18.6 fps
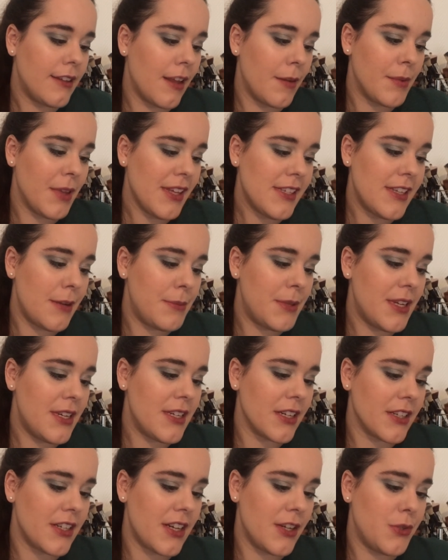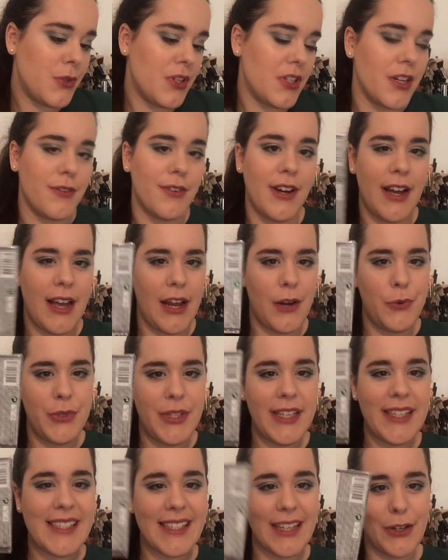Ça me casse les pieds de chercher là-dessus à chaque fois.
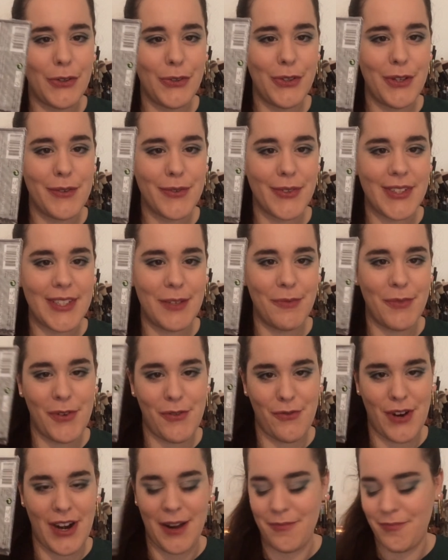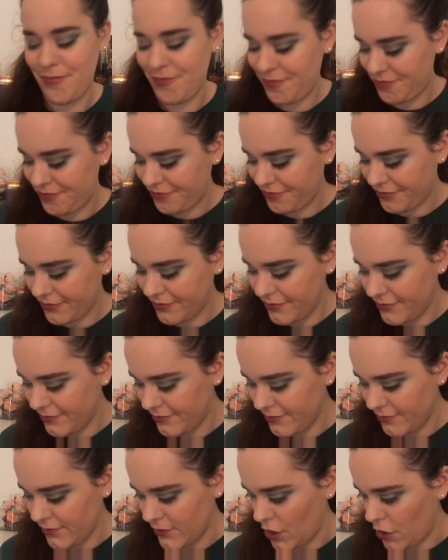Écoutez, 59 centimes, voilà.
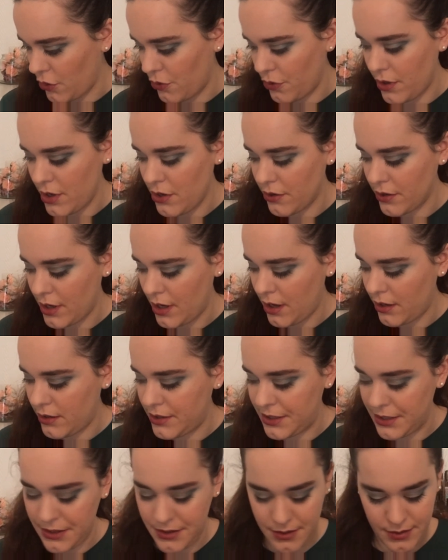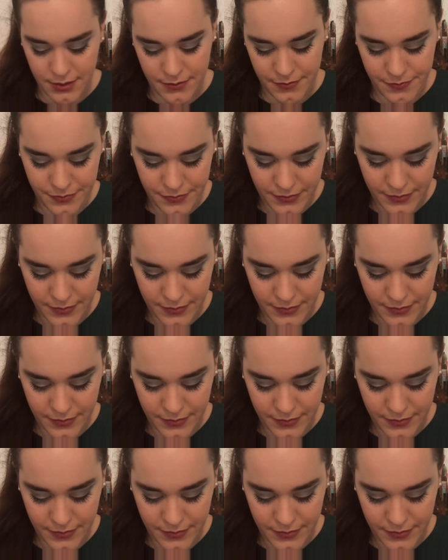Il y en a 10.